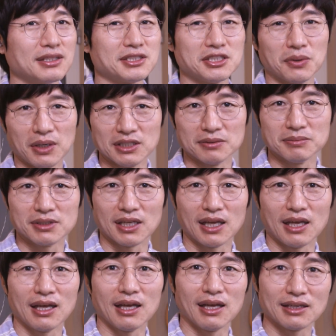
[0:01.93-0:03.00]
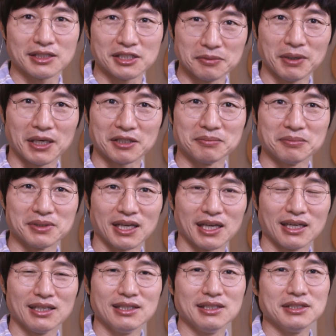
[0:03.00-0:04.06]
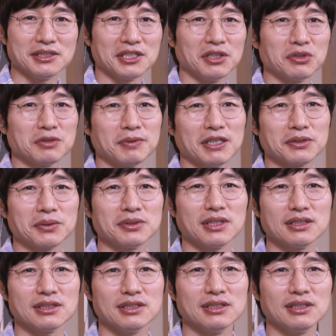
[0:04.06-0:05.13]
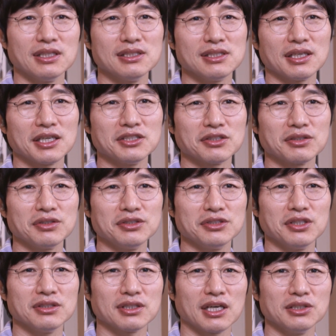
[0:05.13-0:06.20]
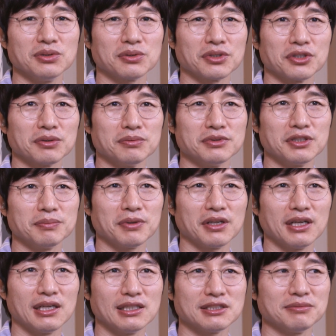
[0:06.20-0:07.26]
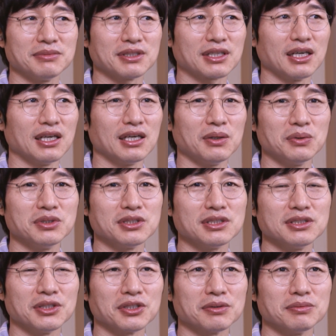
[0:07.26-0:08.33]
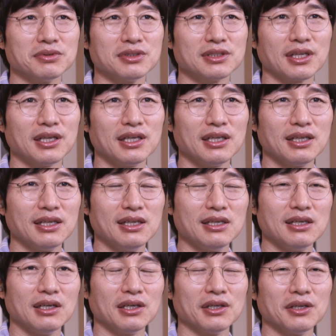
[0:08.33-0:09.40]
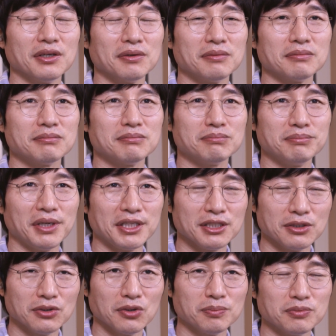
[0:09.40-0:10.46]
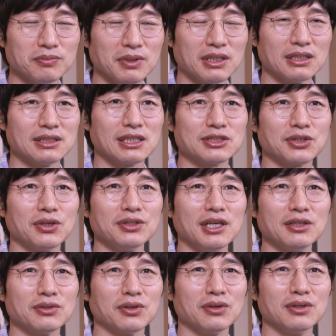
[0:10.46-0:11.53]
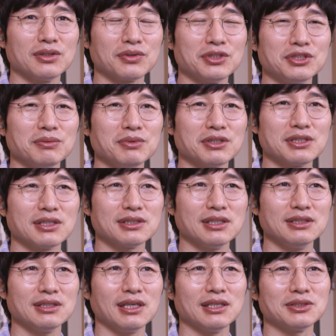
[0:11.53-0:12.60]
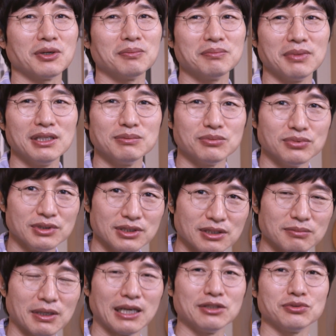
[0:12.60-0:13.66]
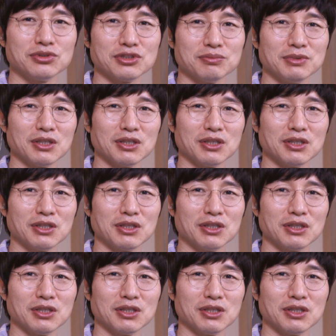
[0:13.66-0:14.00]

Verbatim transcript: 채환입니다. 희망입니다. 자 우리 밝고 따뜻한 세계적인 귀천 가족 여러분들 편안하십니까? 오늘은 여러분들의 어, 메일로 뿐만 아니라 전화로 귀점 영상센터에 정말 문의를 많이 주십니다.